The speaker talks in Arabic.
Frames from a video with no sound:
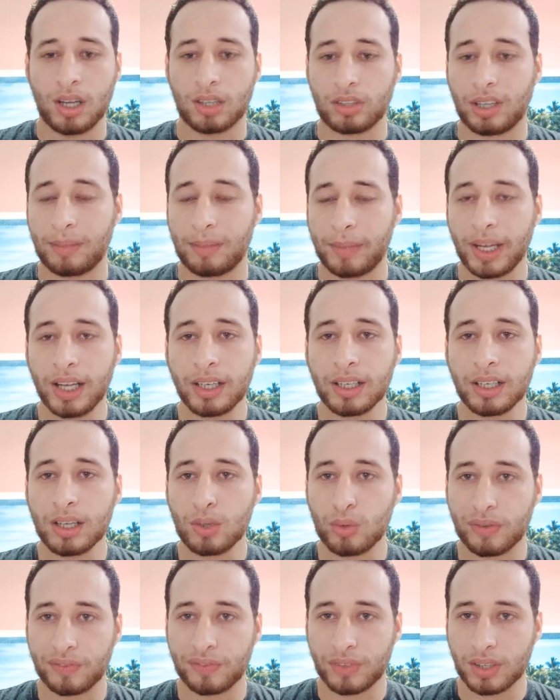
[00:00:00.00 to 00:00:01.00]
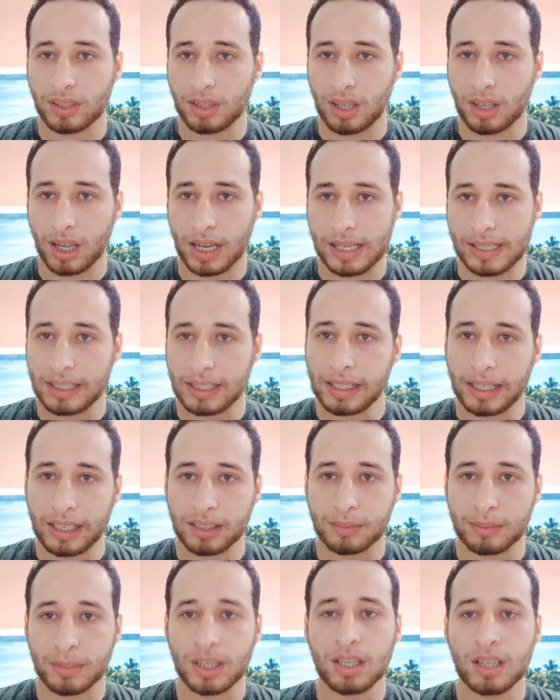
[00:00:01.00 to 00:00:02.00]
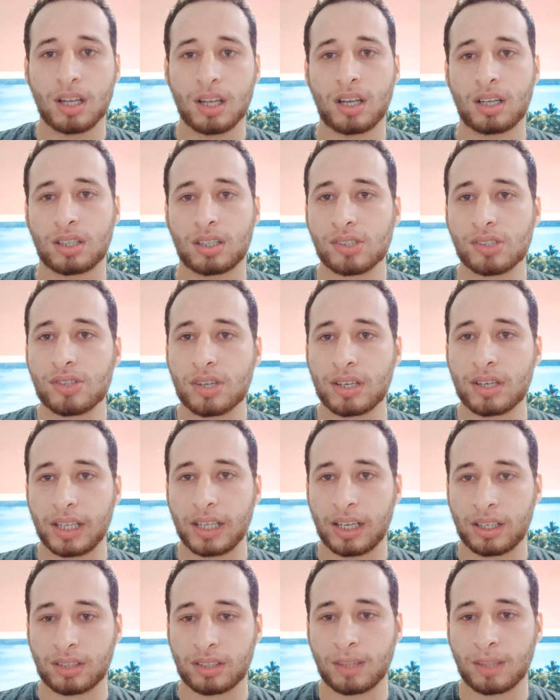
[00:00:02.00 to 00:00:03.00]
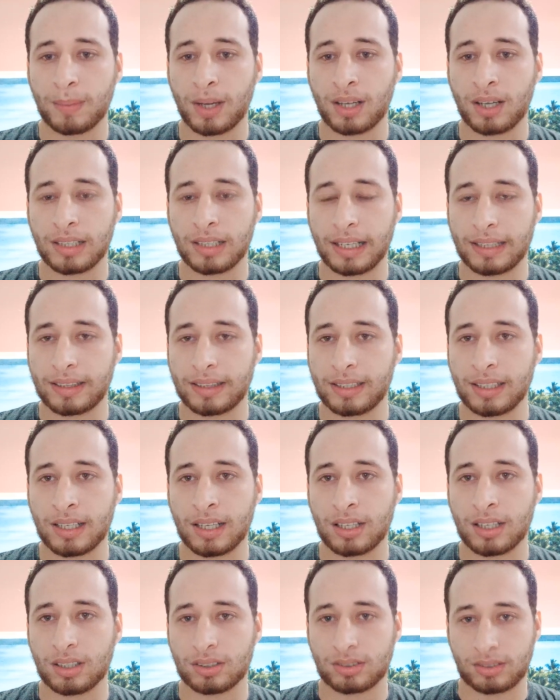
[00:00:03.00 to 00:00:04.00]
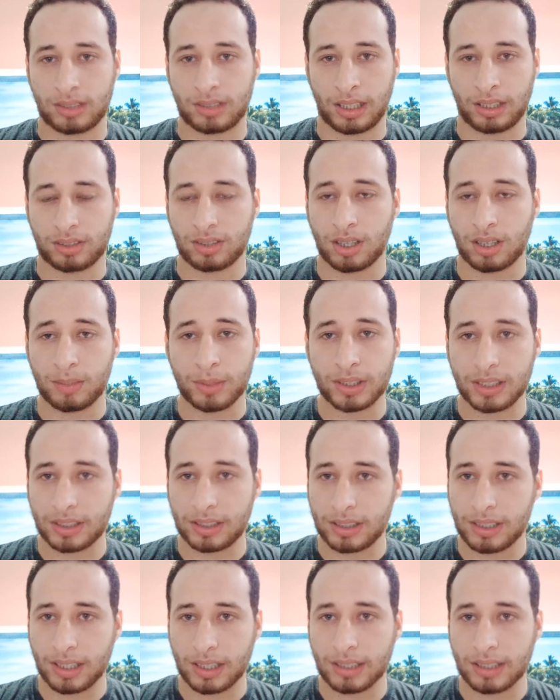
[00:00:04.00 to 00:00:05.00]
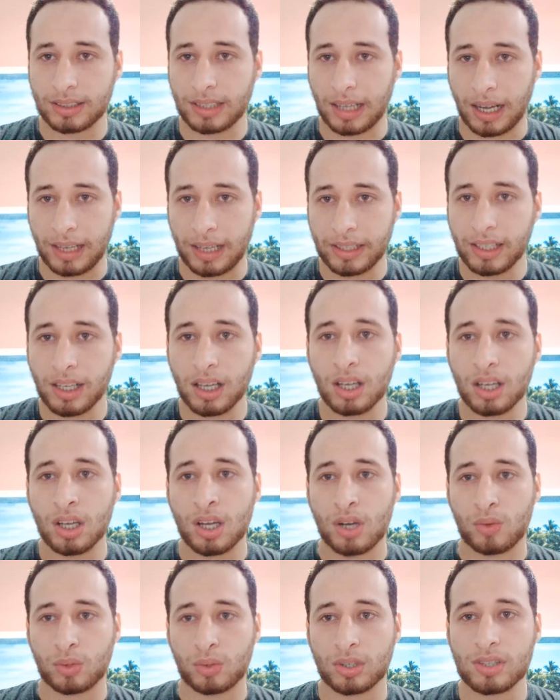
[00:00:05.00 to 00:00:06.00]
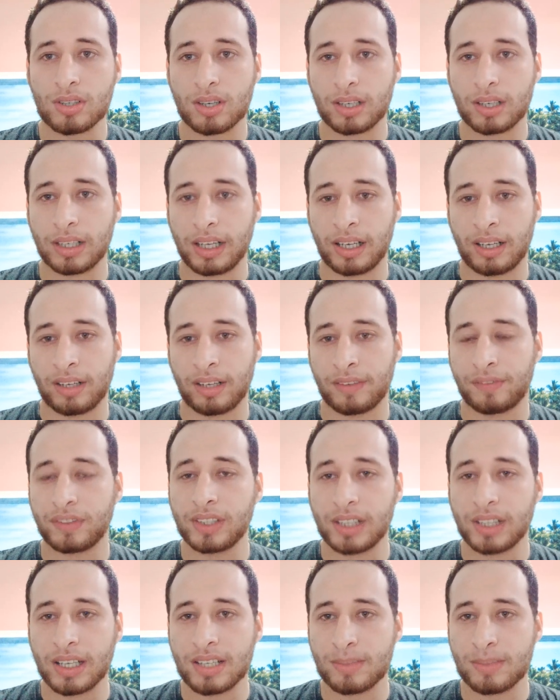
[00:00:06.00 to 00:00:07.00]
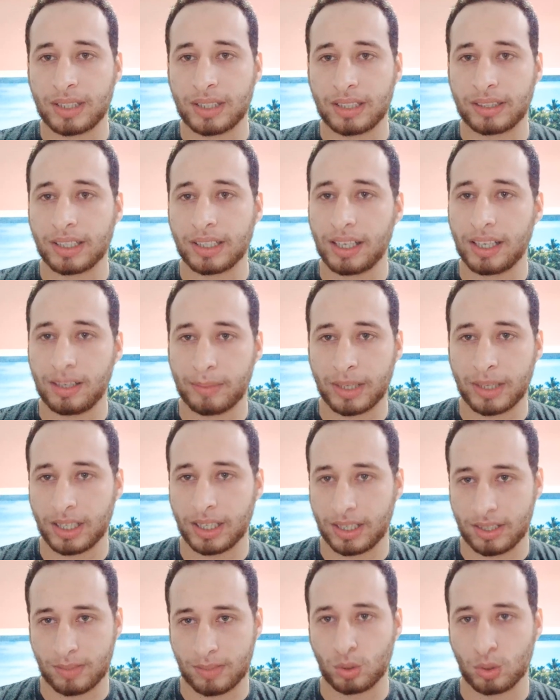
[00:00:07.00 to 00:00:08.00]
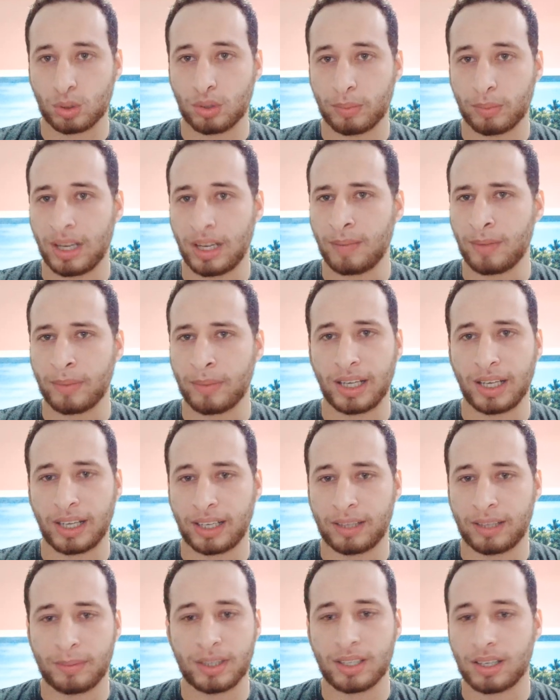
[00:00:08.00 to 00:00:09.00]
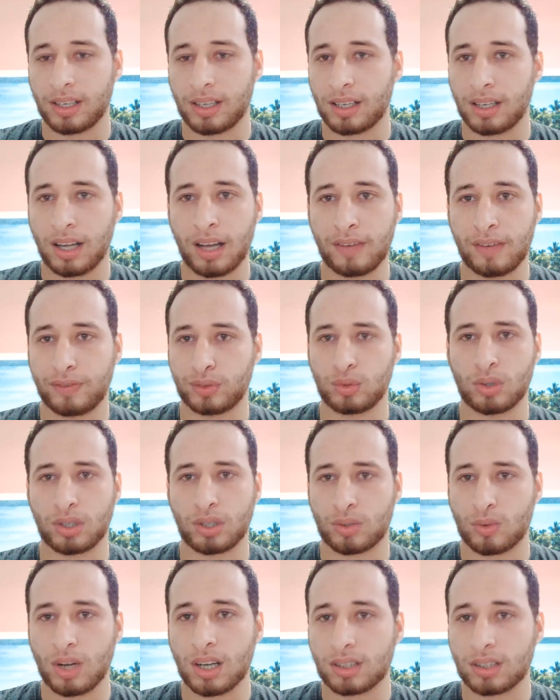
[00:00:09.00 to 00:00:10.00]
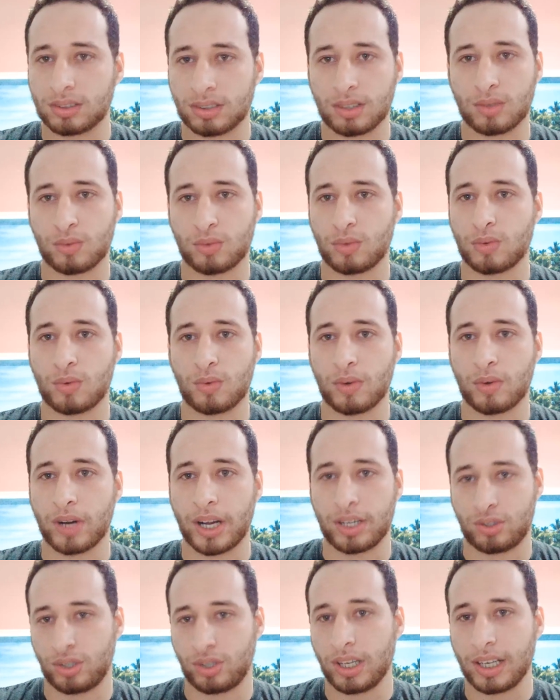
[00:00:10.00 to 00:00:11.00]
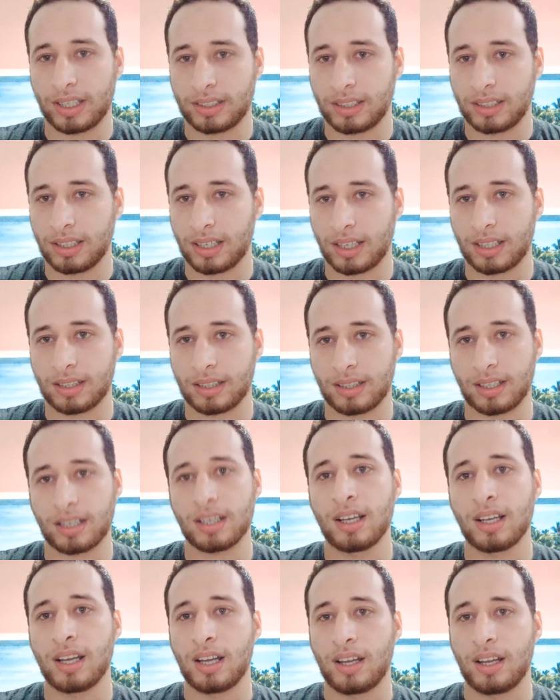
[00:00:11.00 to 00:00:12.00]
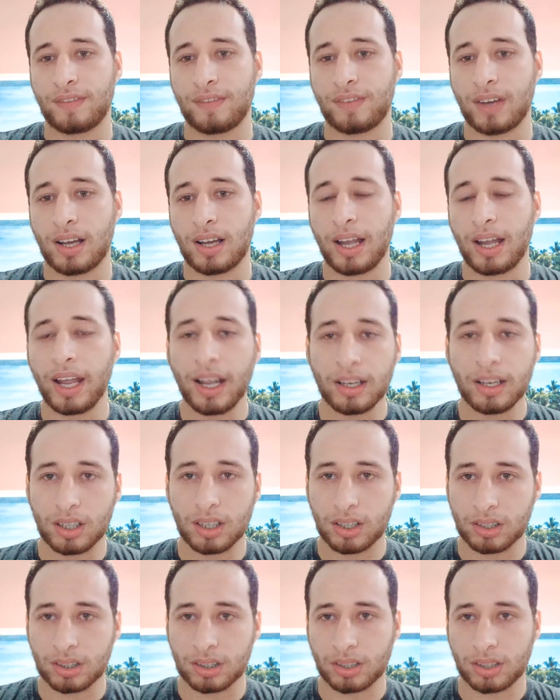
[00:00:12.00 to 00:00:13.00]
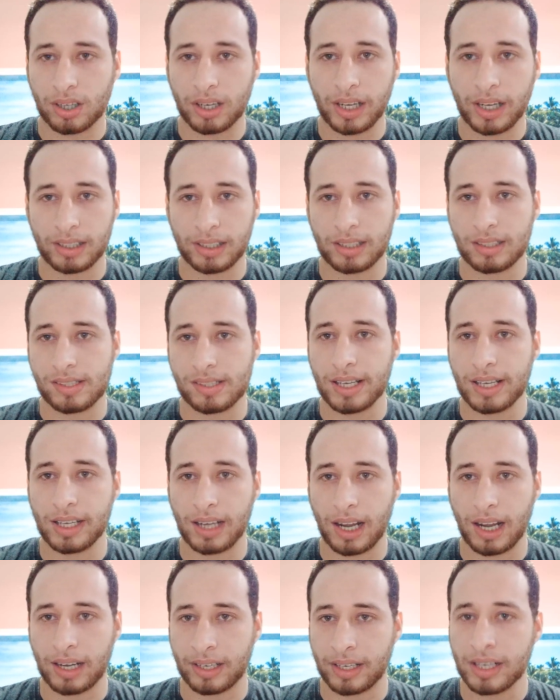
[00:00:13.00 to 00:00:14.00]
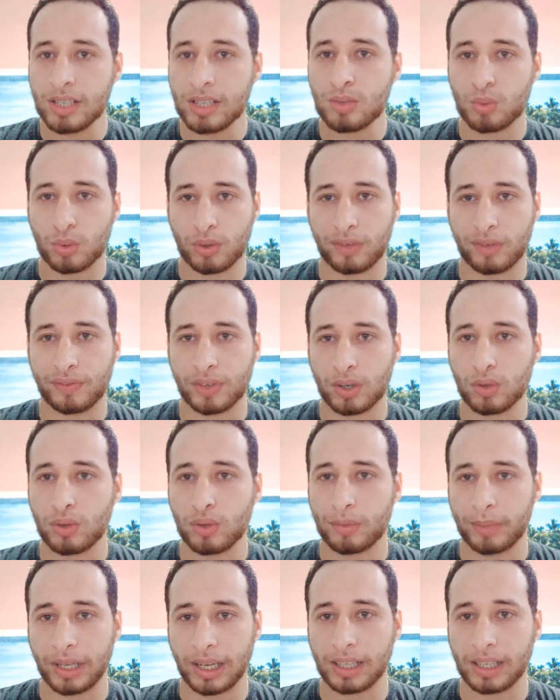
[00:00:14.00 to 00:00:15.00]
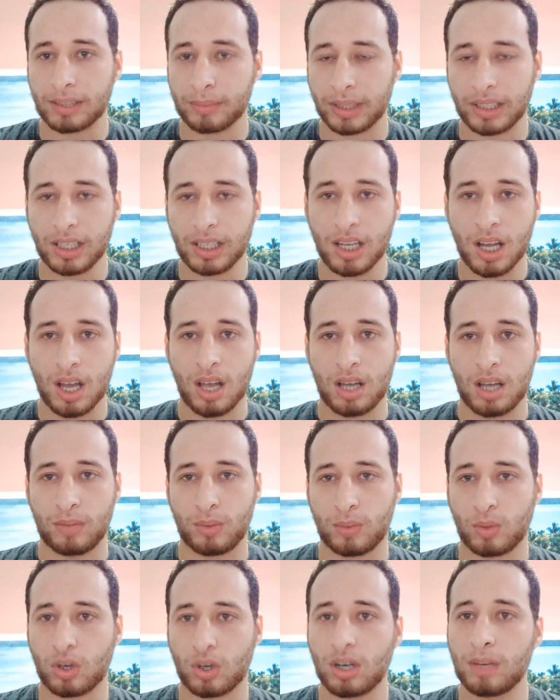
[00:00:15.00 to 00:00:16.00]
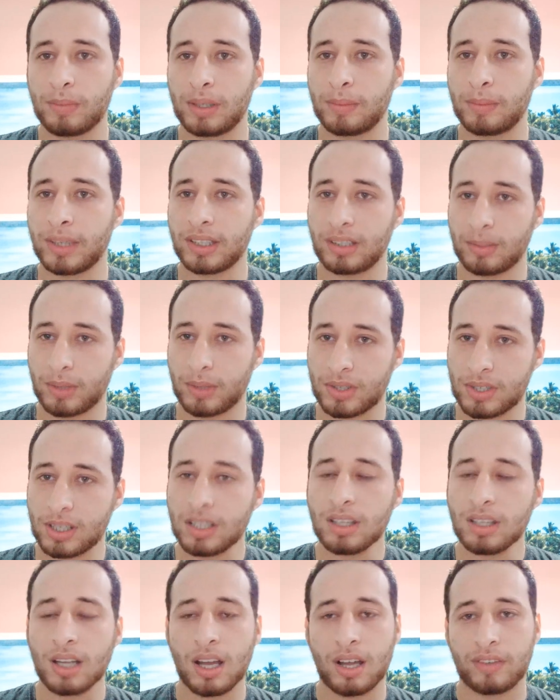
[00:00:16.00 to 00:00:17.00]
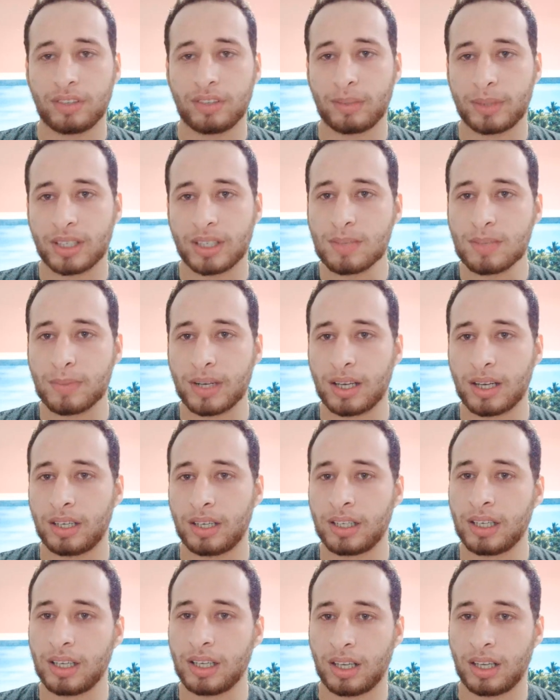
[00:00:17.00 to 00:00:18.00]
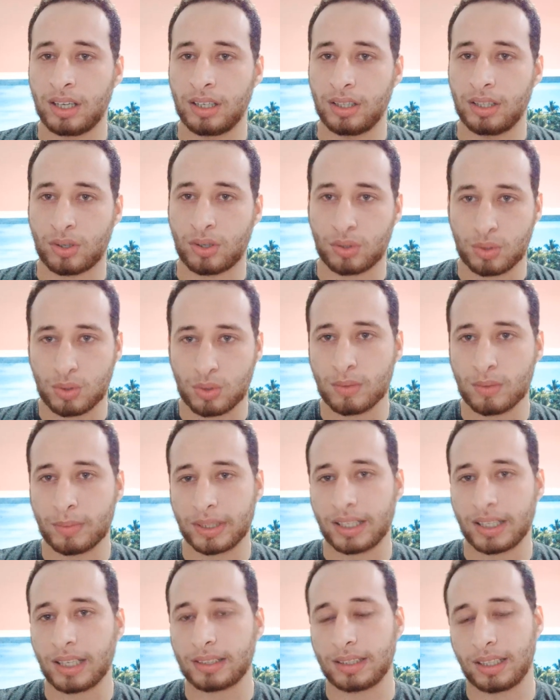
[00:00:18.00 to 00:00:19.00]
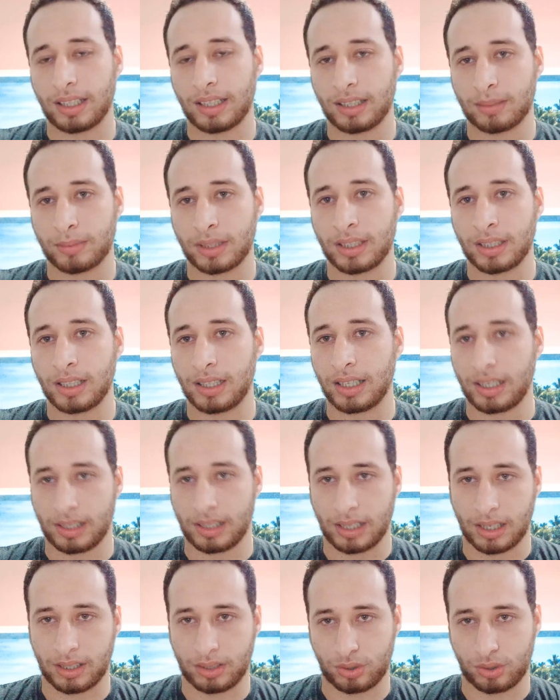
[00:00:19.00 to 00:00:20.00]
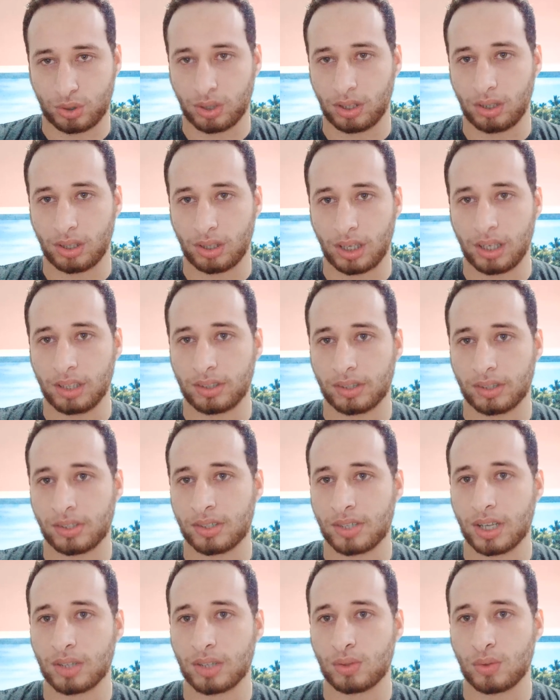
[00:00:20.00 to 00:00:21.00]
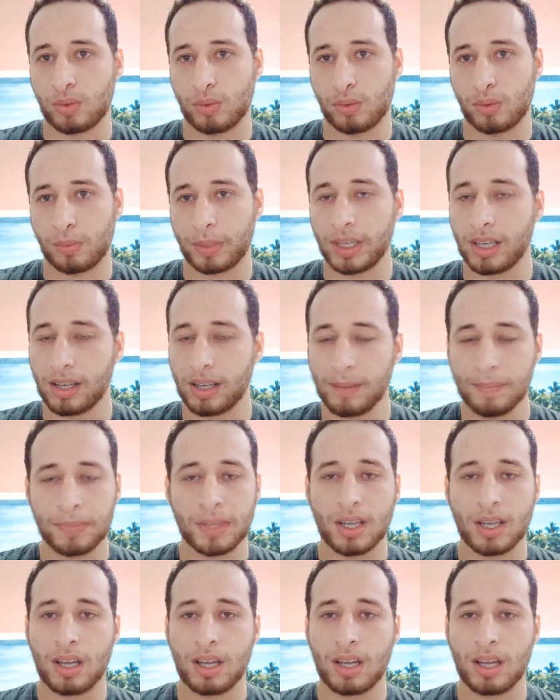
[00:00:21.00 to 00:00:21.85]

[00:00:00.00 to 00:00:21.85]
طيب احنا وفرنا هذه الخدمه نظرا ان طبعا جات لنا يعني طلبات كتيره جدا عليها ونظرا ان في ناس بتتجه لمراكز بتطلب منها مبالغ كبيره 1000 دولار واكتر واشياء كتيره جدا فاحنا قررنا ان احنا نسهل على الناس ونوفر لهم الخدمه دي بمقابل مادي بسيط فبالنسبه للرسوم بتاعه الخدمه دي اللي احنا ان شاء الله هنقدر نساعدكم بيها